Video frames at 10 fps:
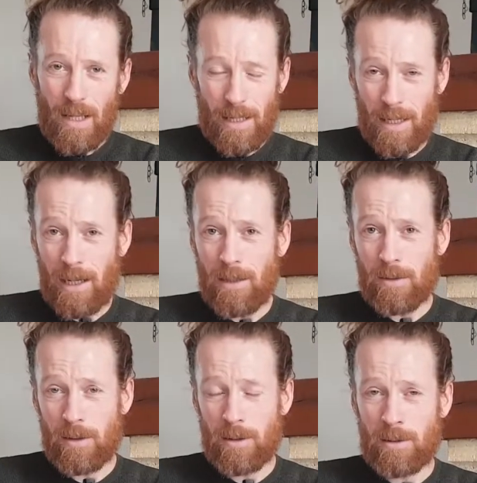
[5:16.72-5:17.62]
Et là,
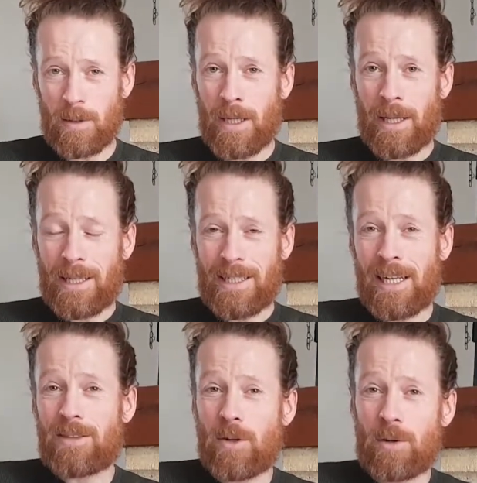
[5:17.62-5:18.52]
euh, il
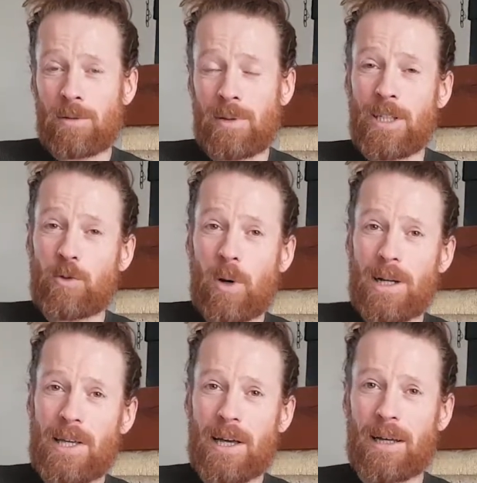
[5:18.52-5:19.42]
est en étroit
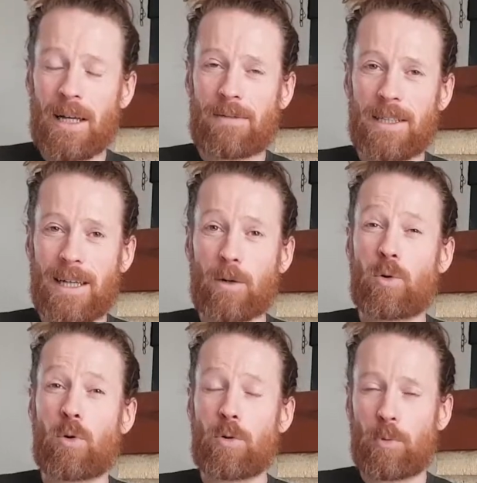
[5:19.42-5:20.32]
lien avec un
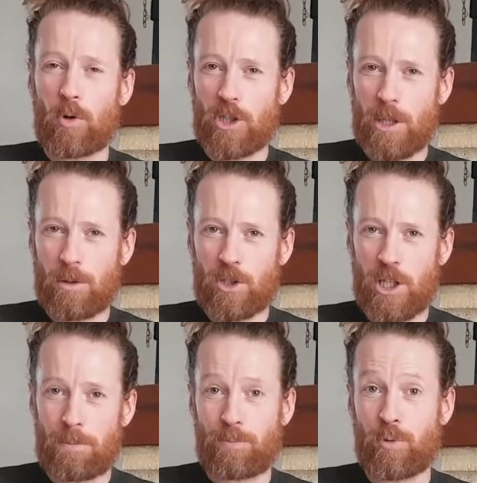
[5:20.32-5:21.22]
gros projet que
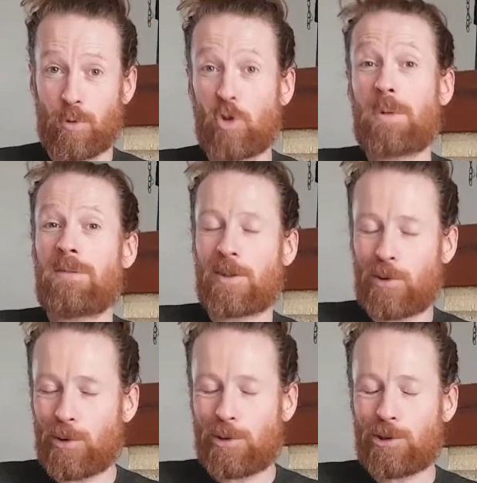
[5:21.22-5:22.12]
j'ai pour
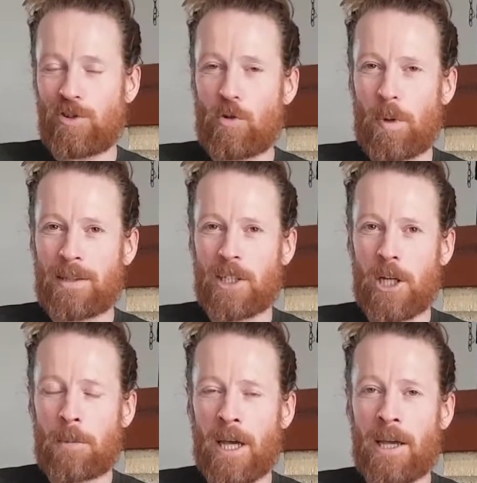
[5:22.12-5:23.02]
2022, que je vais vous partager
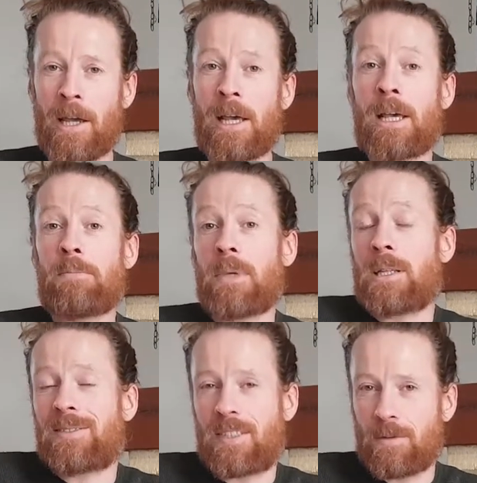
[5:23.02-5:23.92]
après. Mais
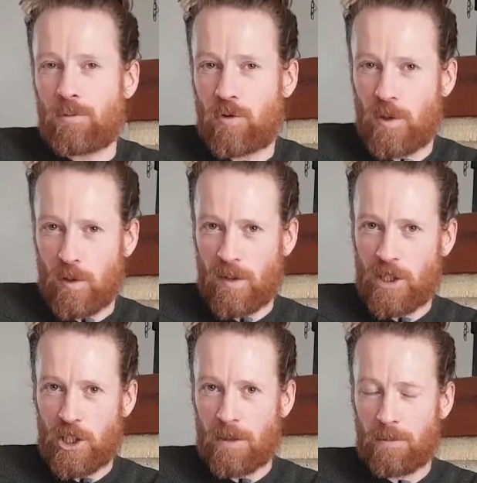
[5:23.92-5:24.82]
si vous me suivez sur cette
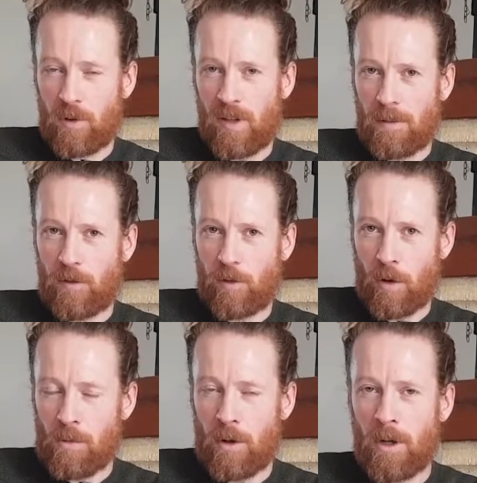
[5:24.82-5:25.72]
chaîne, vous le savez
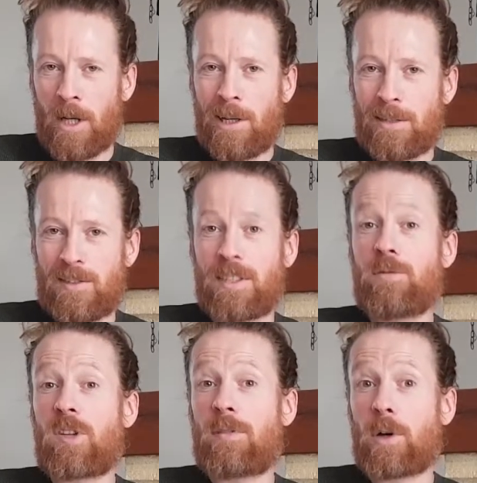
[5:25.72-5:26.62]
sûrement, si
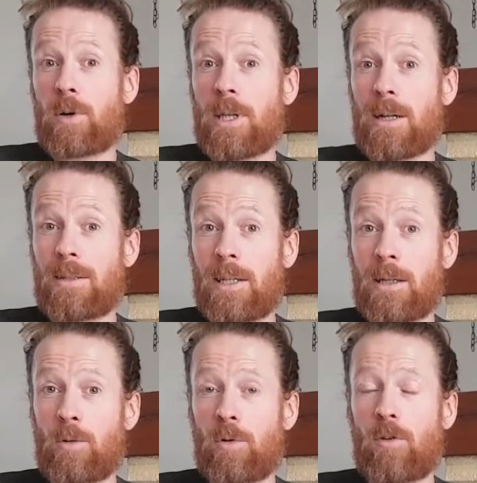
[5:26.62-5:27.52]
vous avez
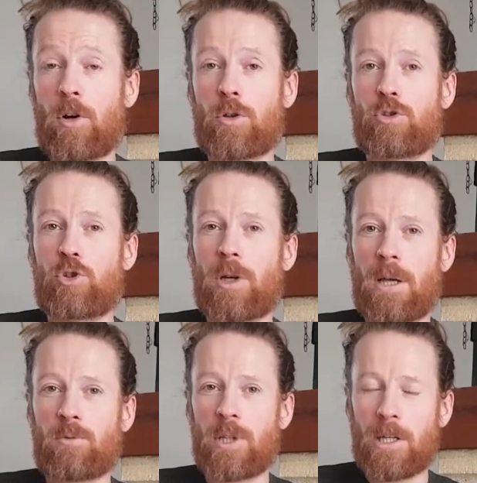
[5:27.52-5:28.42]
regardé le vlog Je crée
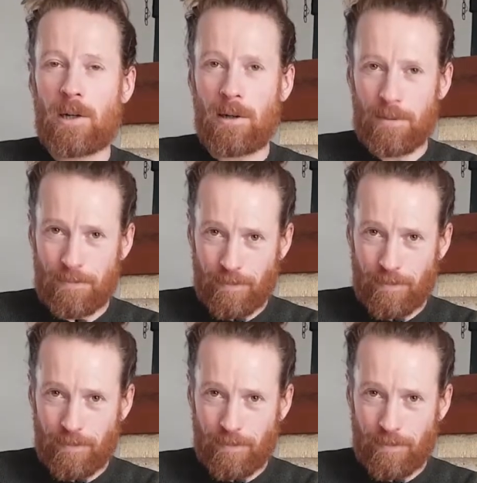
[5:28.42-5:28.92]
mon école,